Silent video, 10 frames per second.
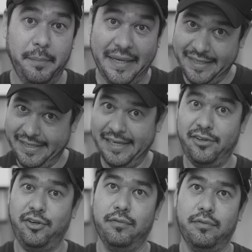Bem
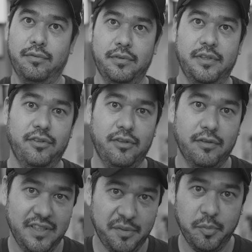criativo. Isso que
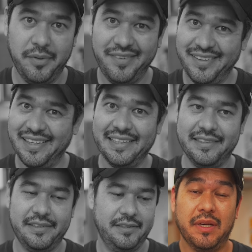eu vim de publicidade.
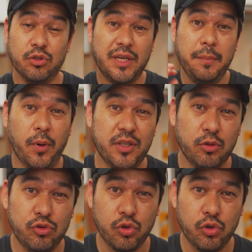Mas o que importa é o